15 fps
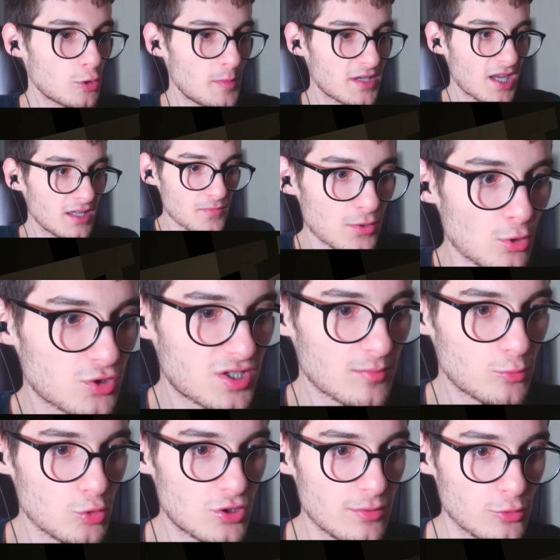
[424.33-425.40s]
mekan. Dostlarım
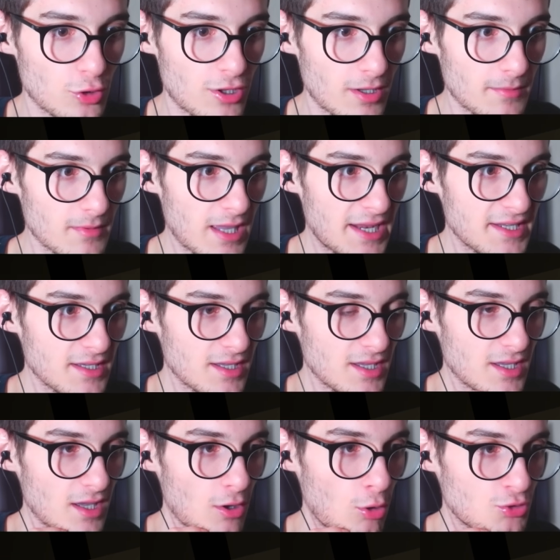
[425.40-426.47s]
dünkü videoda yani
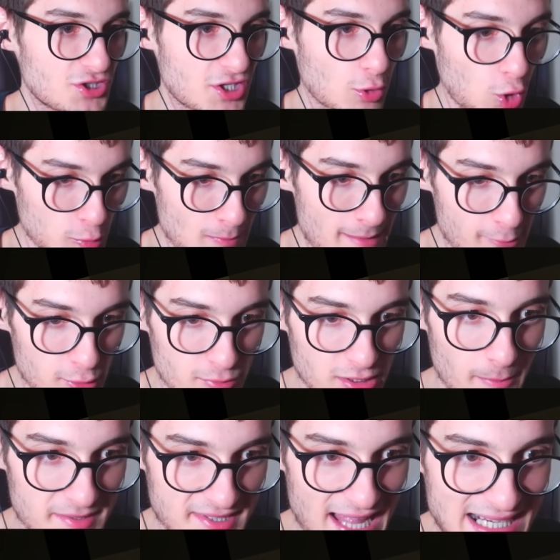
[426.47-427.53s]
önceki Kodman bölümünde
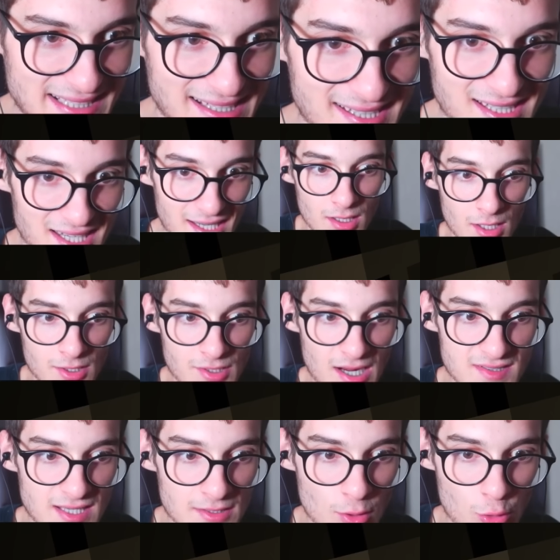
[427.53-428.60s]
biz neredeydik?
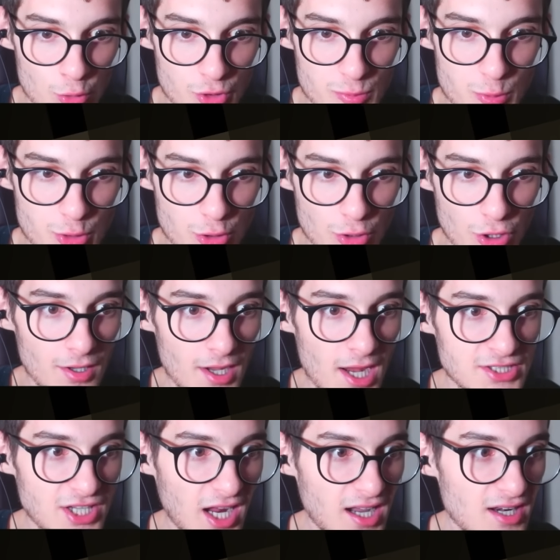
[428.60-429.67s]
Raksan'la konuşmuştuk.
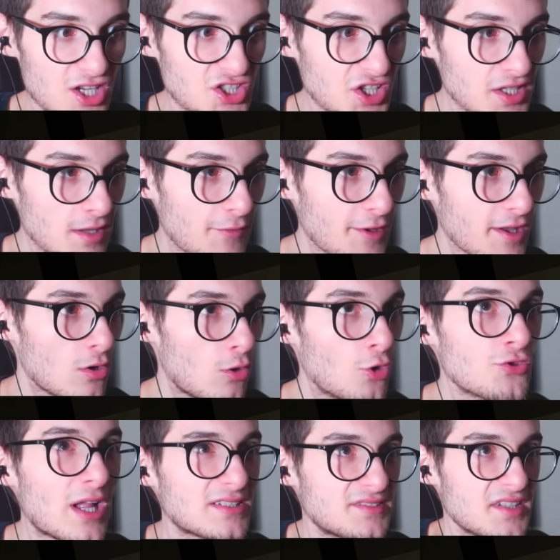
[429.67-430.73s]
Ejder kardeşlerin evi. Onun
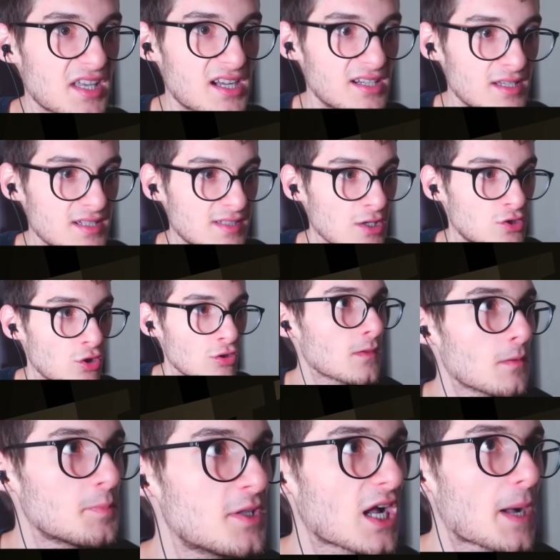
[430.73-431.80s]
altındaki kanalizasyon.
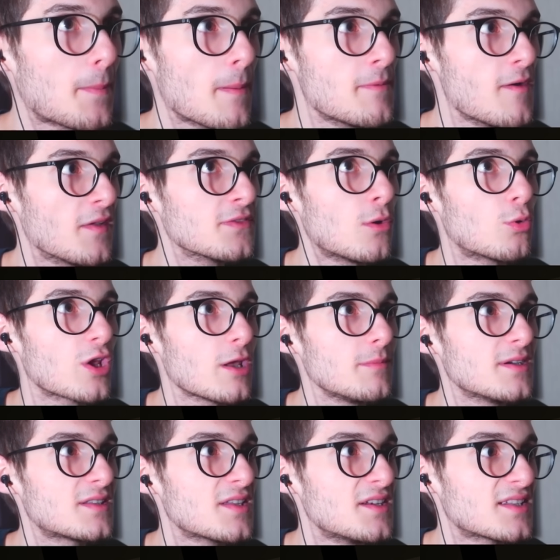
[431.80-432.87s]
Bir dakika Bobby ve Anna oraya mı
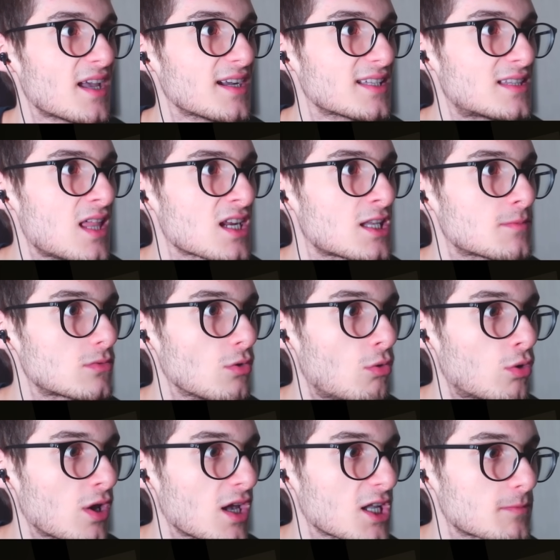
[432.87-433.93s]
gitti? Neden gittiler ki?
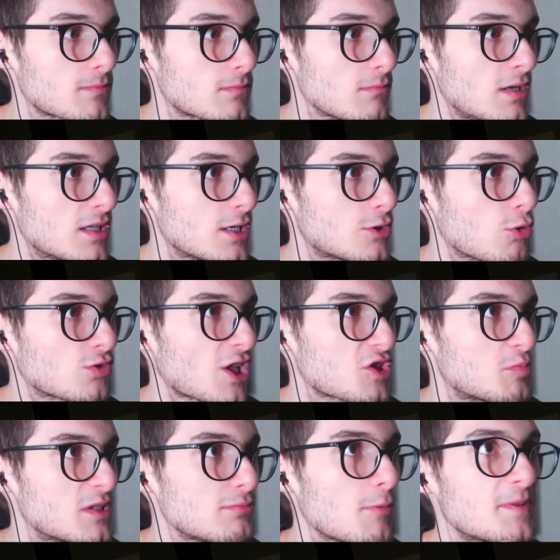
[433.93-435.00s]
Oraya gitmeleri çok
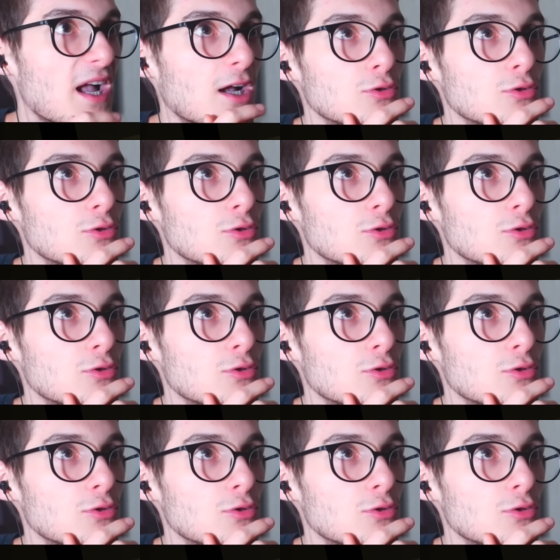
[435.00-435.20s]
saçma değil mi? Bir dakika